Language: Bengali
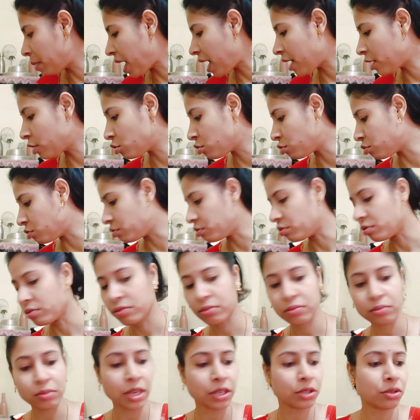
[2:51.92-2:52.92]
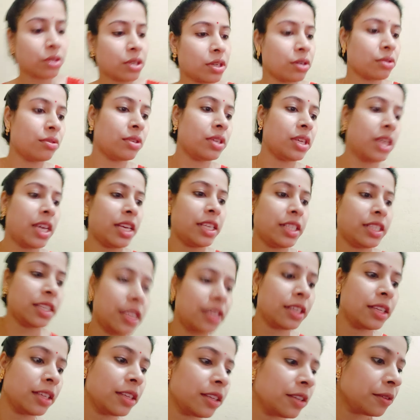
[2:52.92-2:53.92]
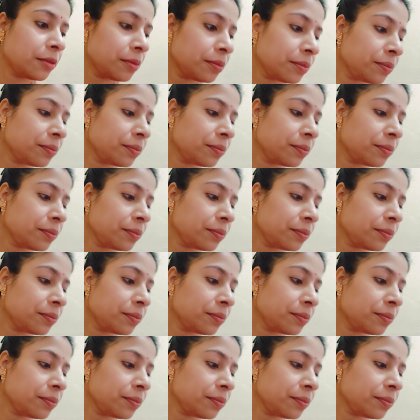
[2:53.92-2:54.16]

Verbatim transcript: একটা বাক্স বাক্সটা কই এই যে